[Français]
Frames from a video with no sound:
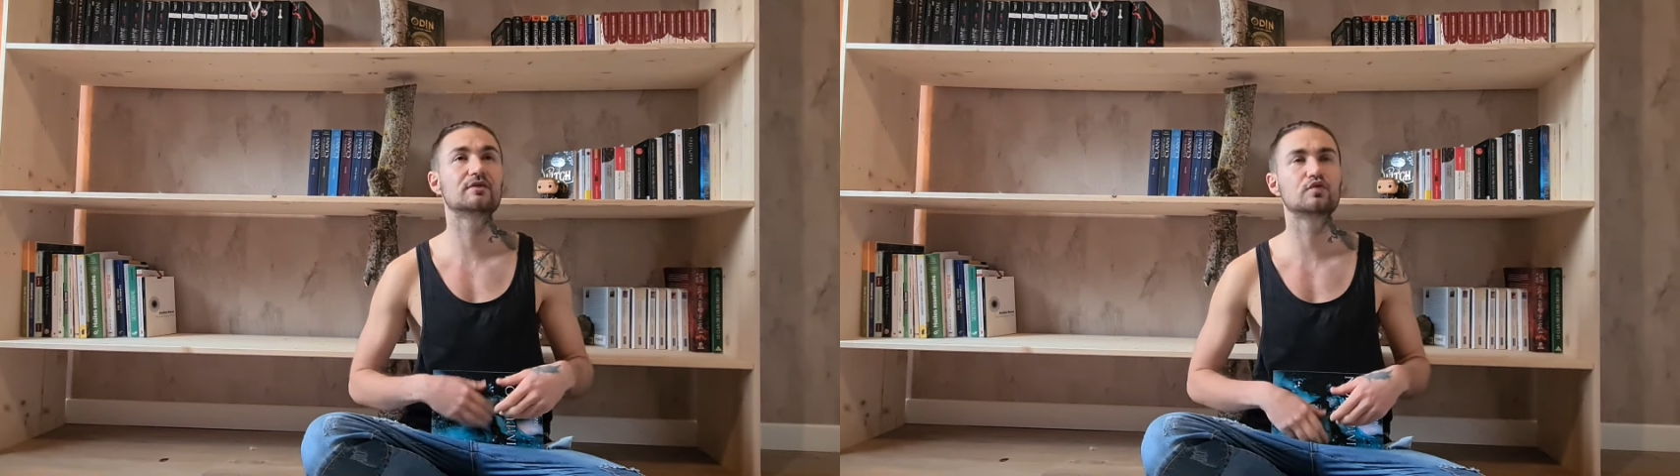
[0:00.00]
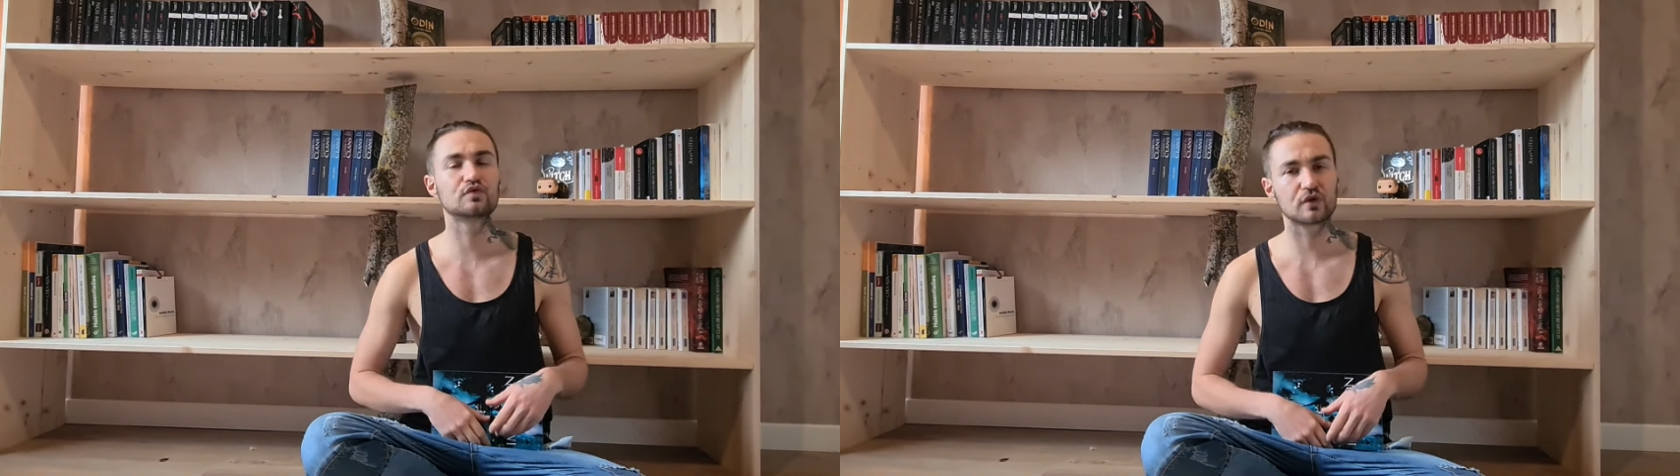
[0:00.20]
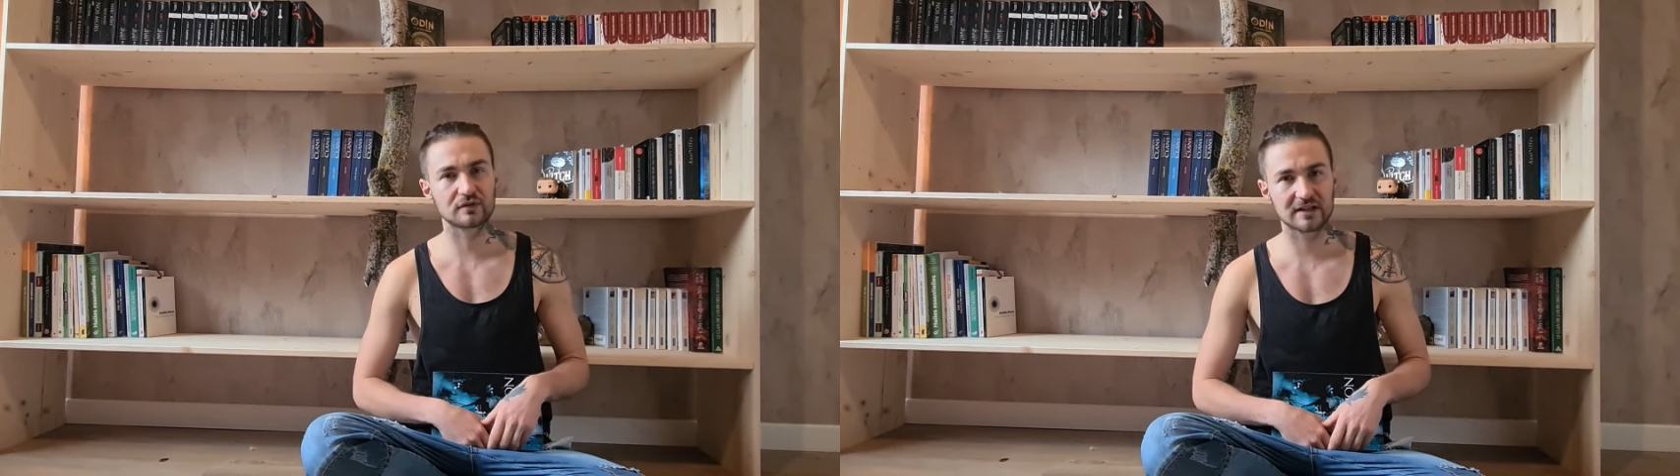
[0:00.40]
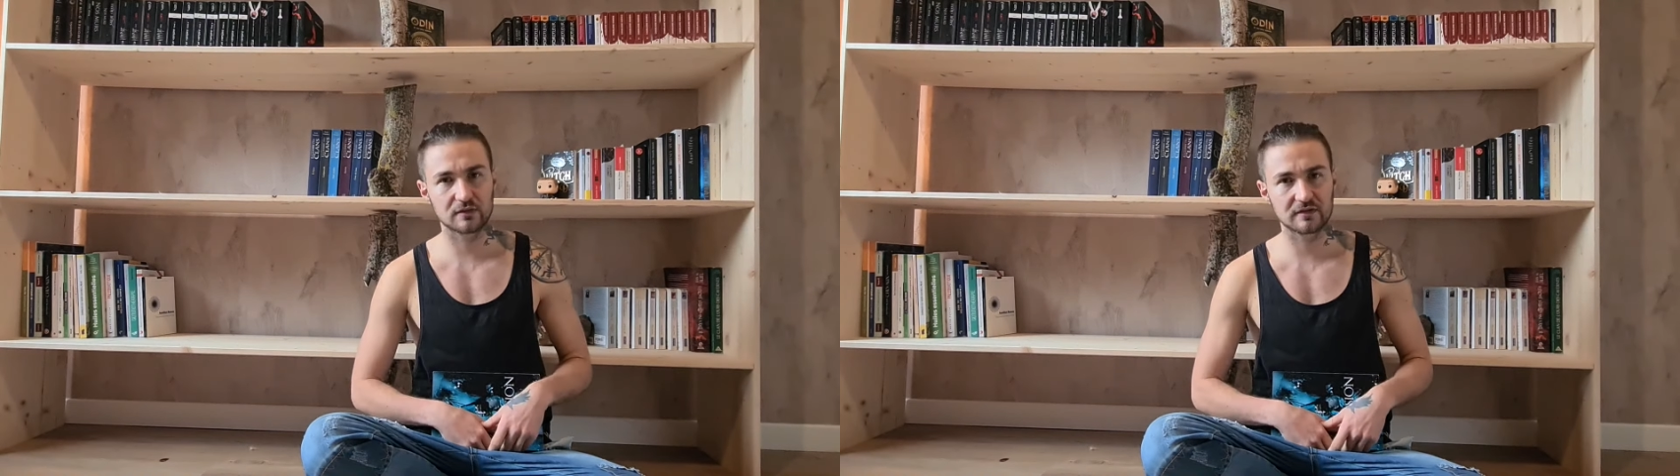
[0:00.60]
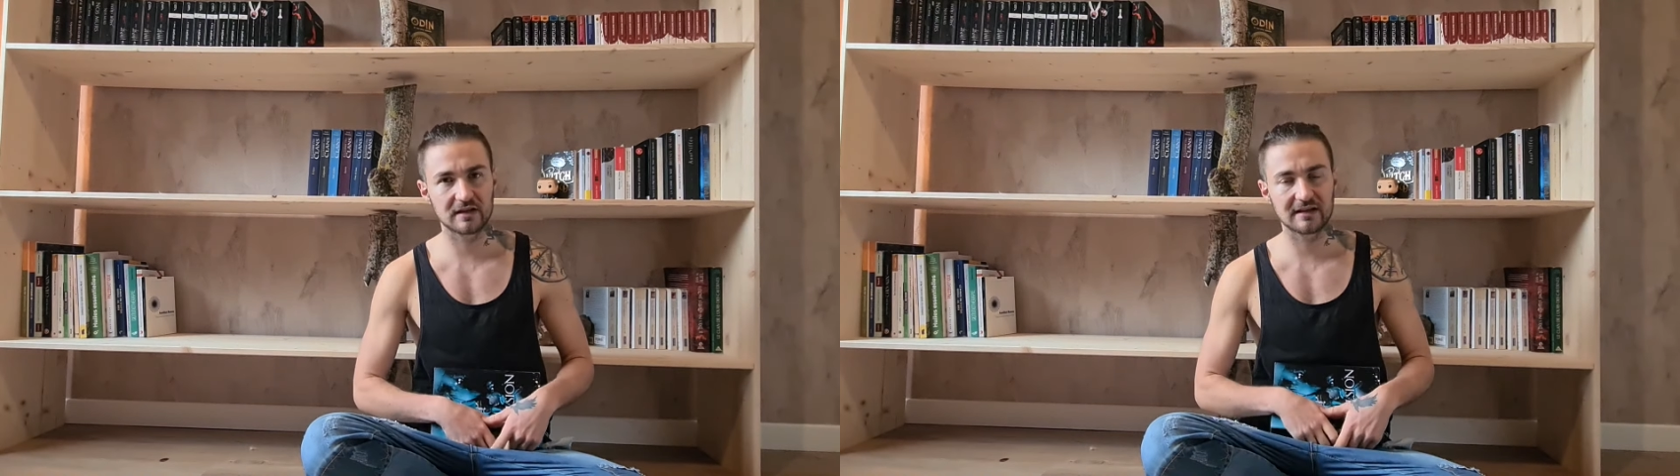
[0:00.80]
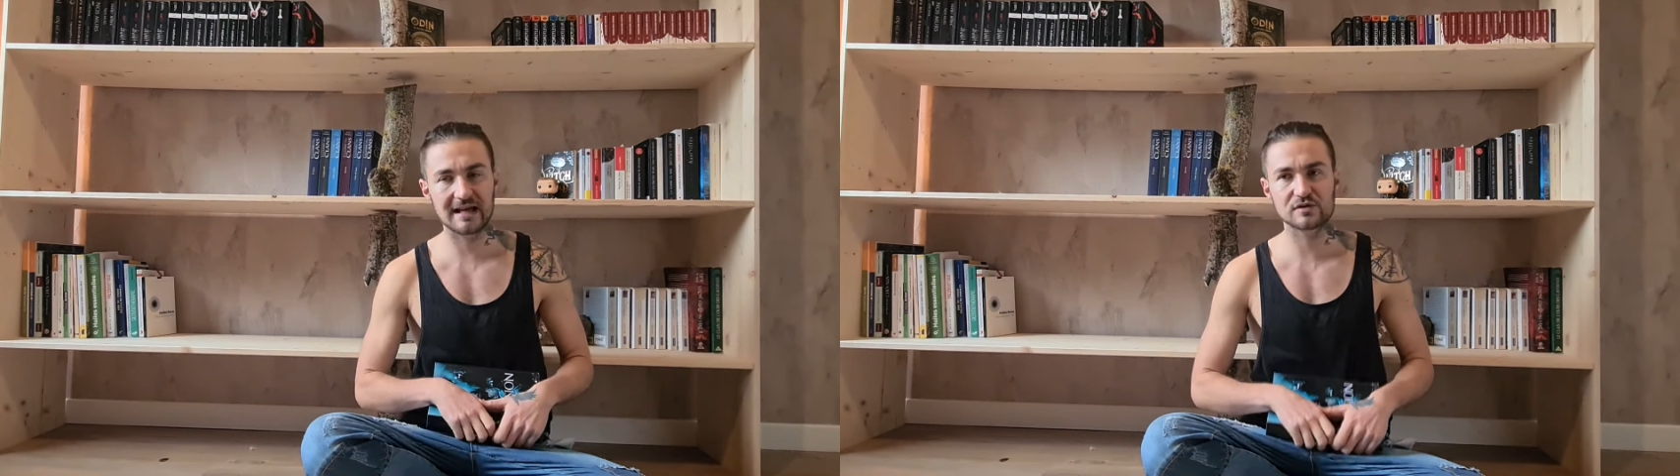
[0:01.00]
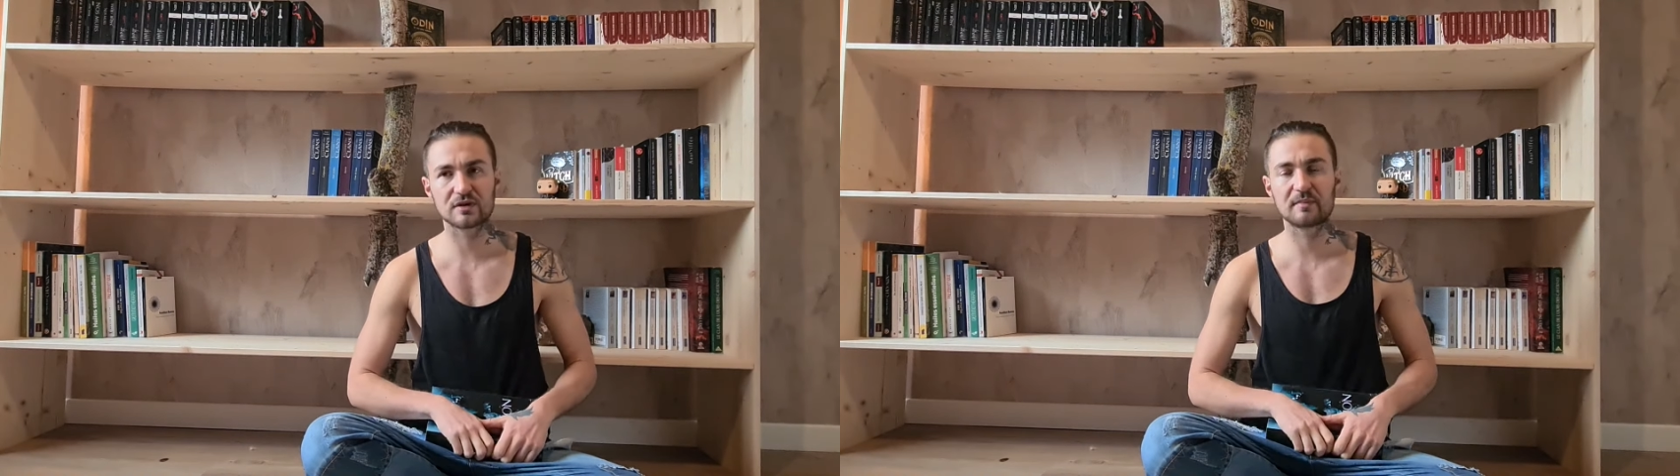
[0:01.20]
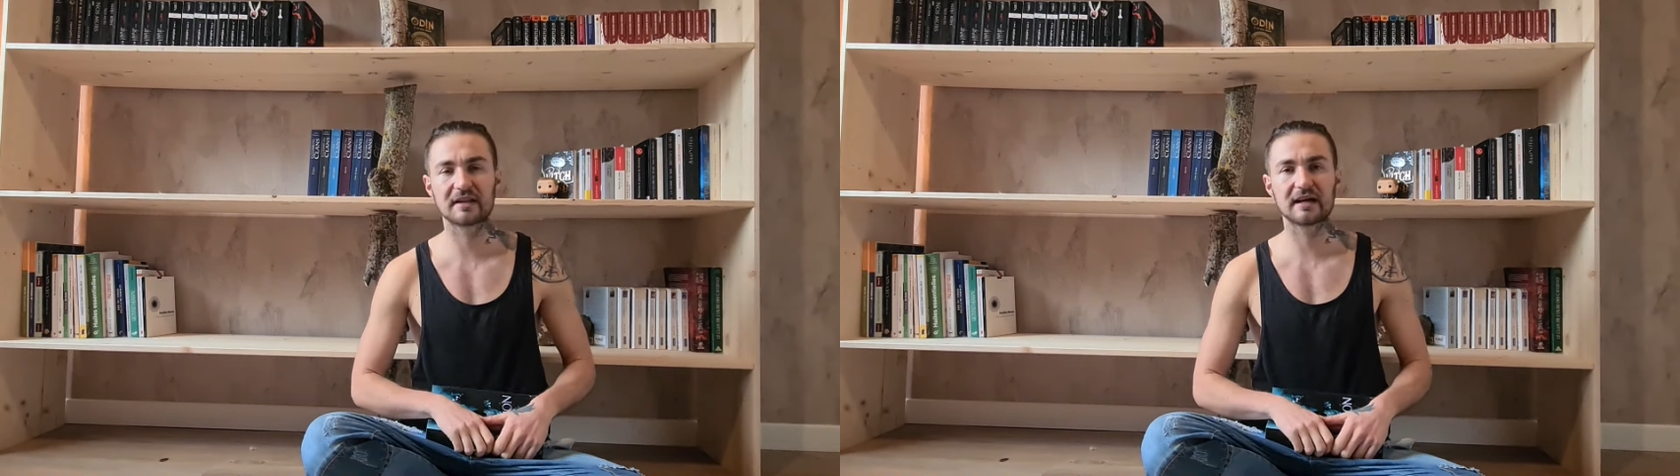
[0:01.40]
tous rentrer dans des cases,
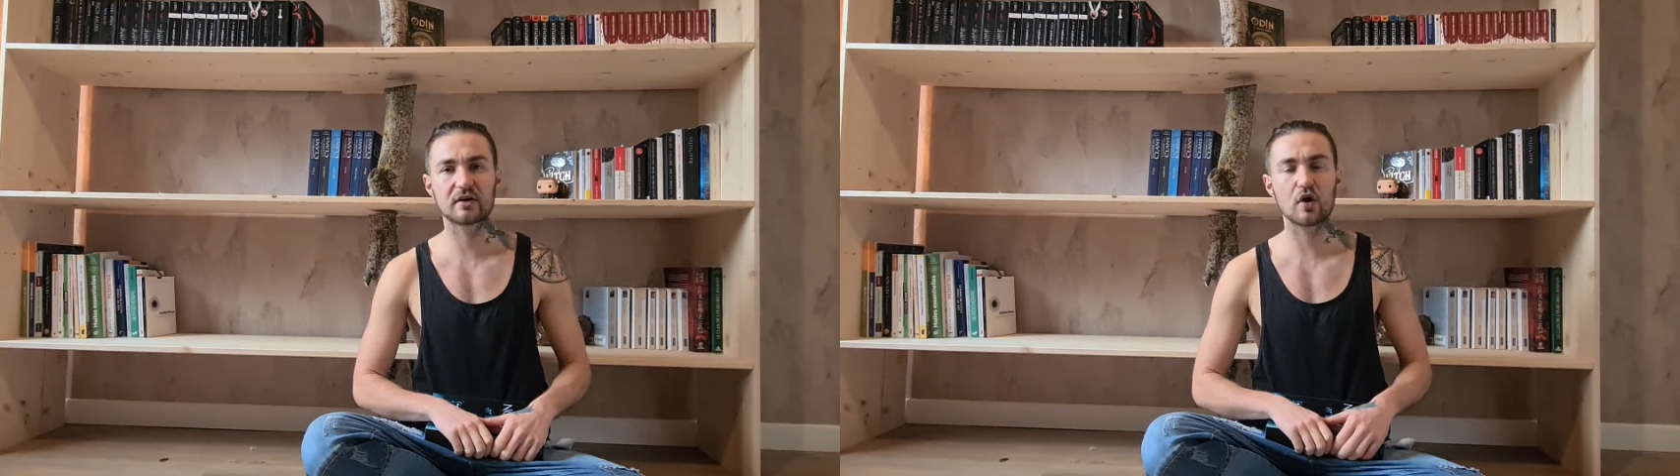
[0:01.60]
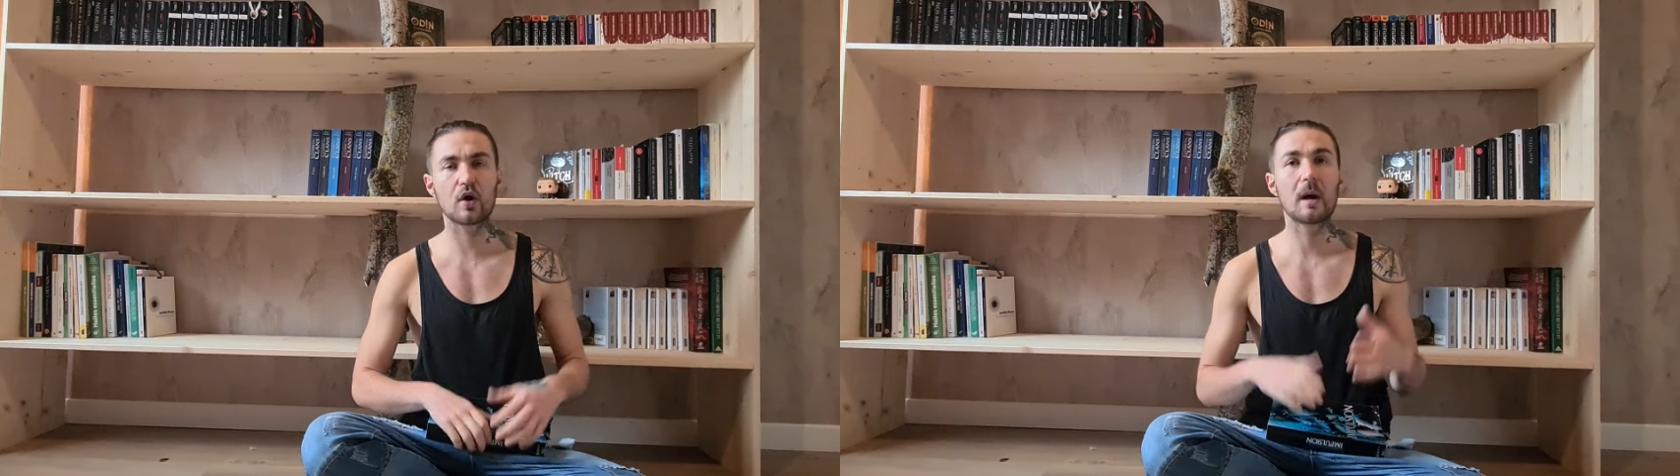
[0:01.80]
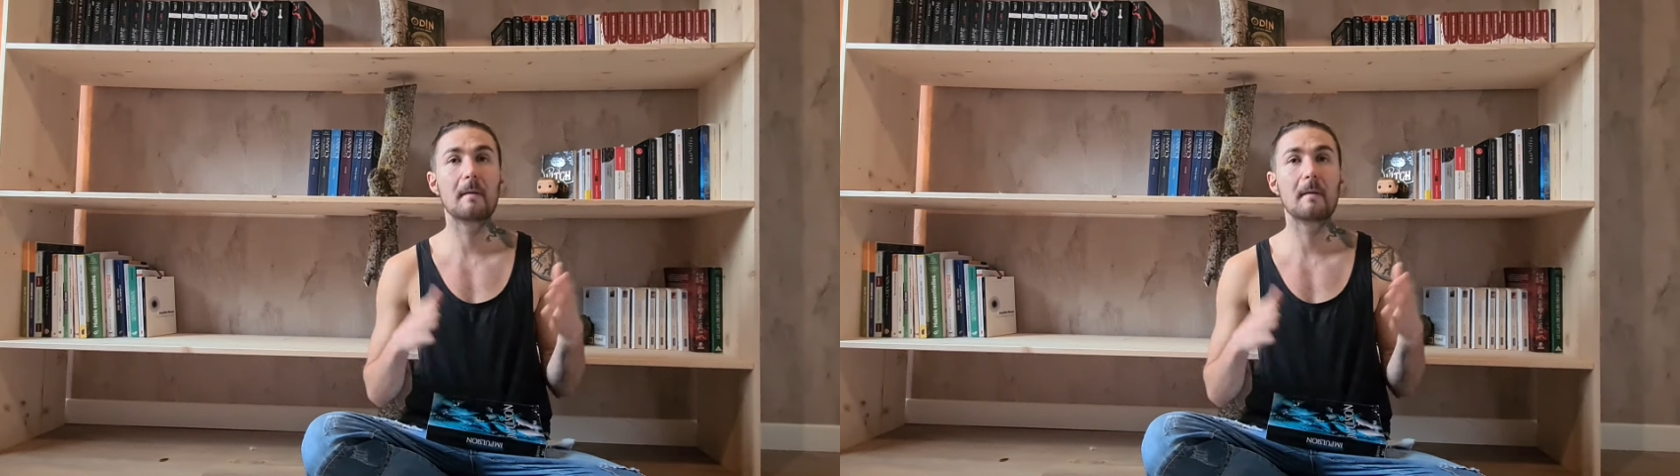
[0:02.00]
on est bien d'accord,